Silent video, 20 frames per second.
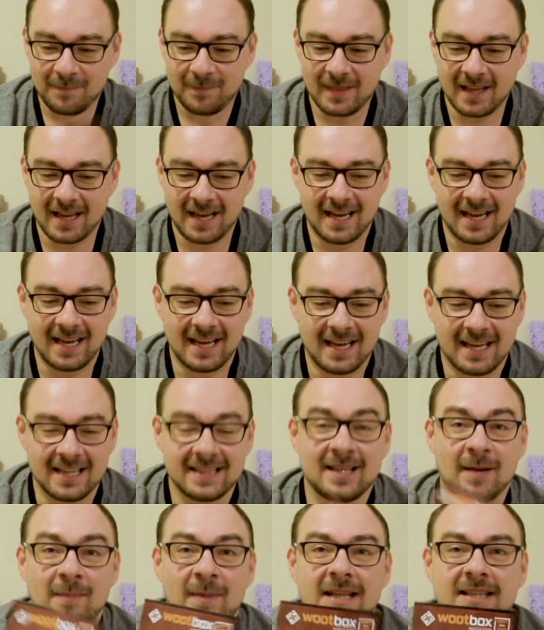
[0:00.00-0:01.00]
Yy,
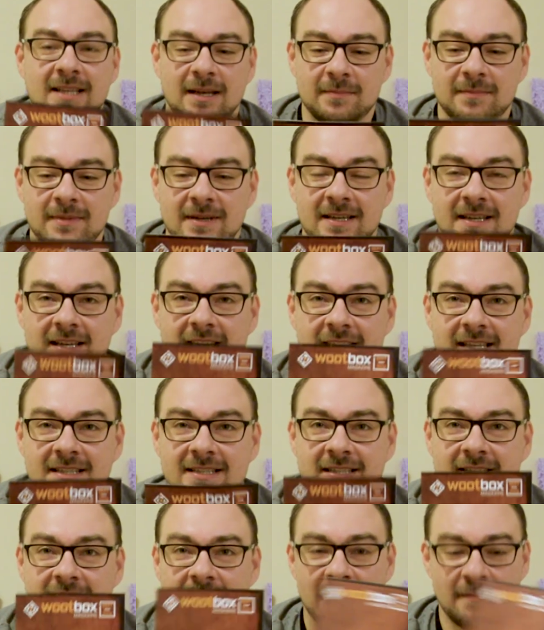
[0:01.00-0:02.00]
tematem
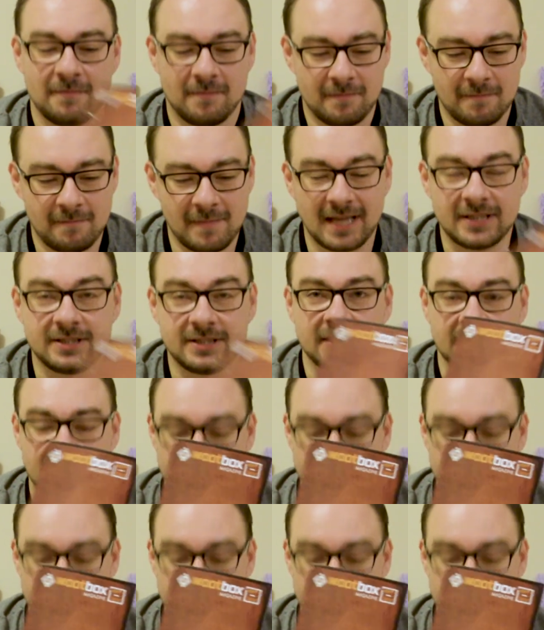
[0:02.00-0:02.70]
jest magic,